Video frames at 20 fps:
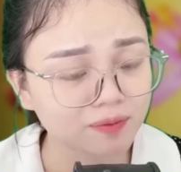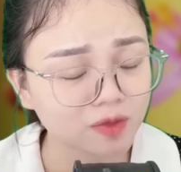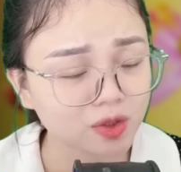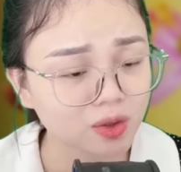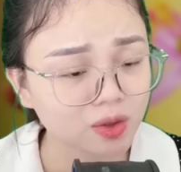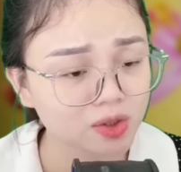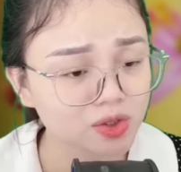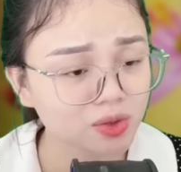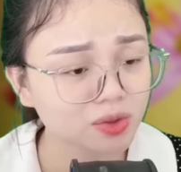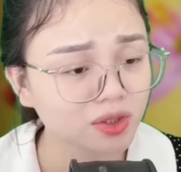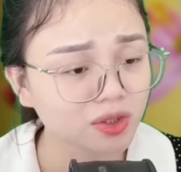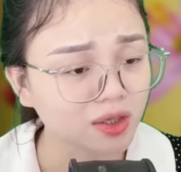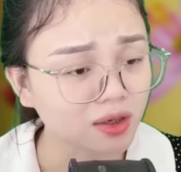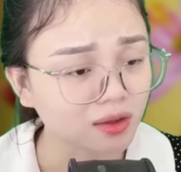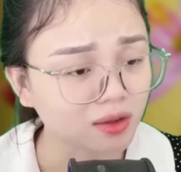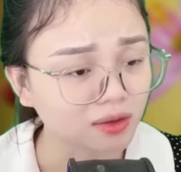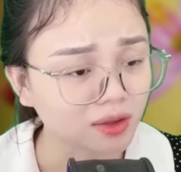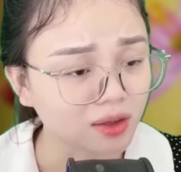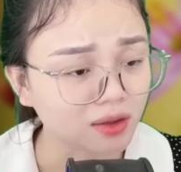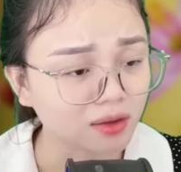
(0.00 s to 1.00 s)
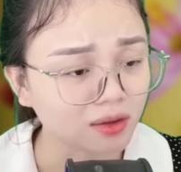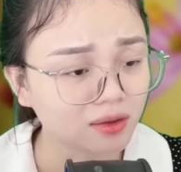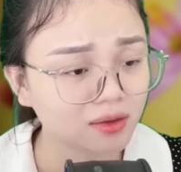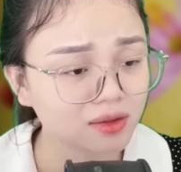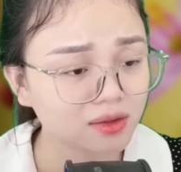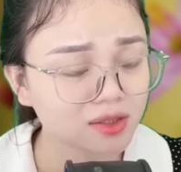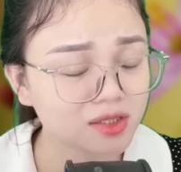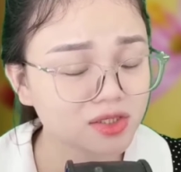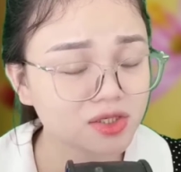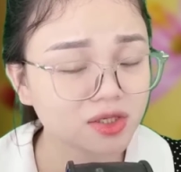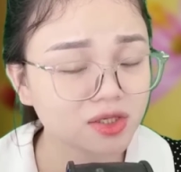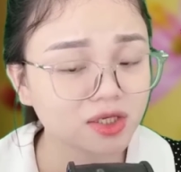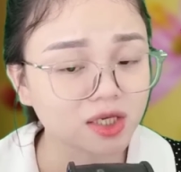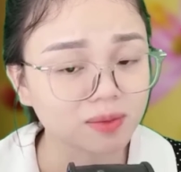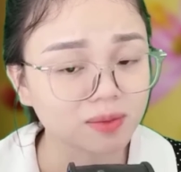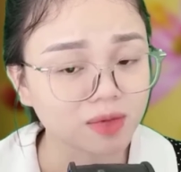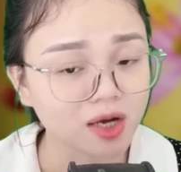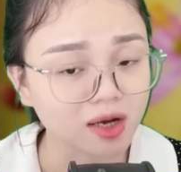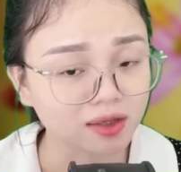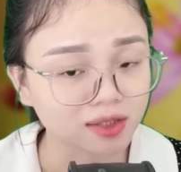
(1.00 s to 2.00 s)
có chút ngờ ngờ, nhưng chưa kịp
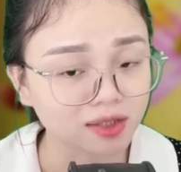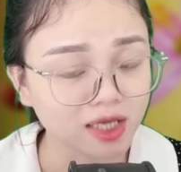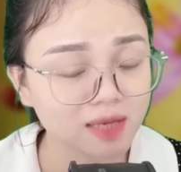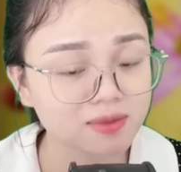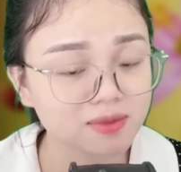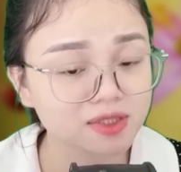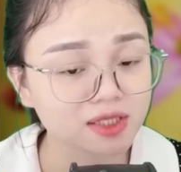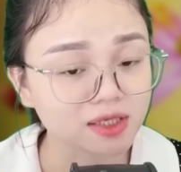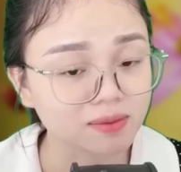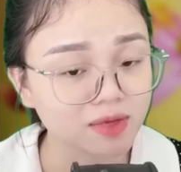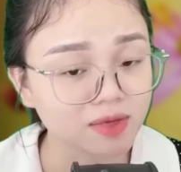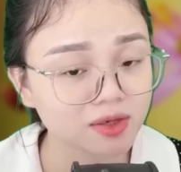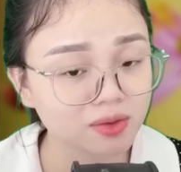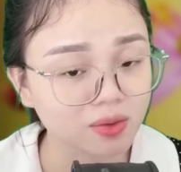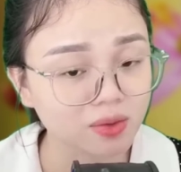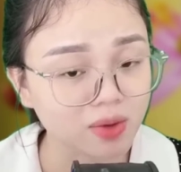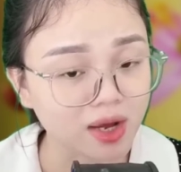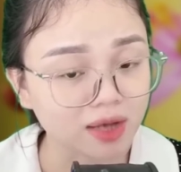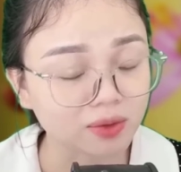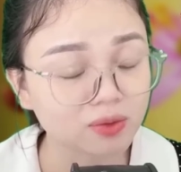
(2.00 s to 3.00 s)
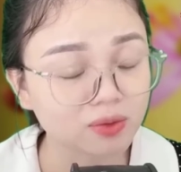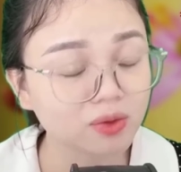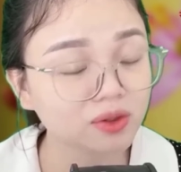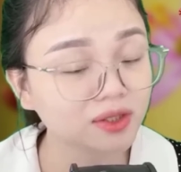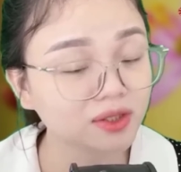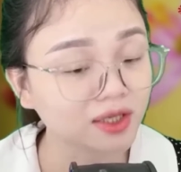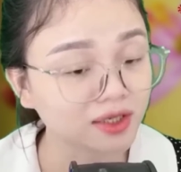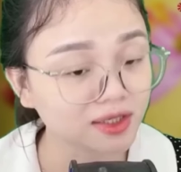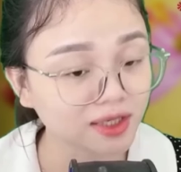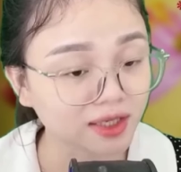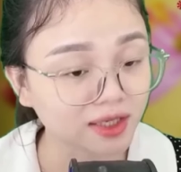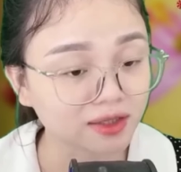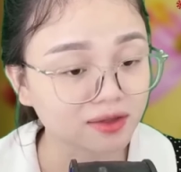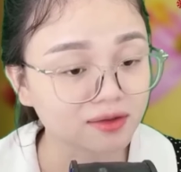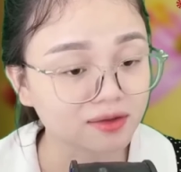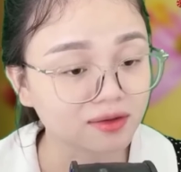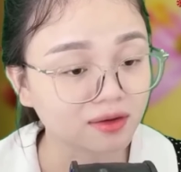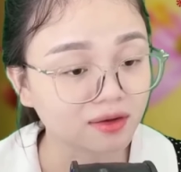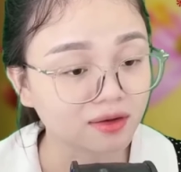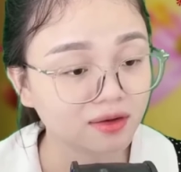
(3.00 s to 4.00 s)
hỏi thêm gì bên ngoài cũng có tiếng cạch
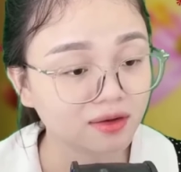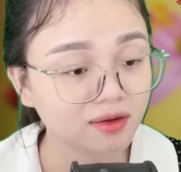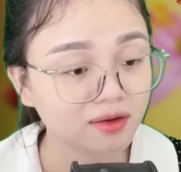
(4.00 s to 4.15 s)
cửa.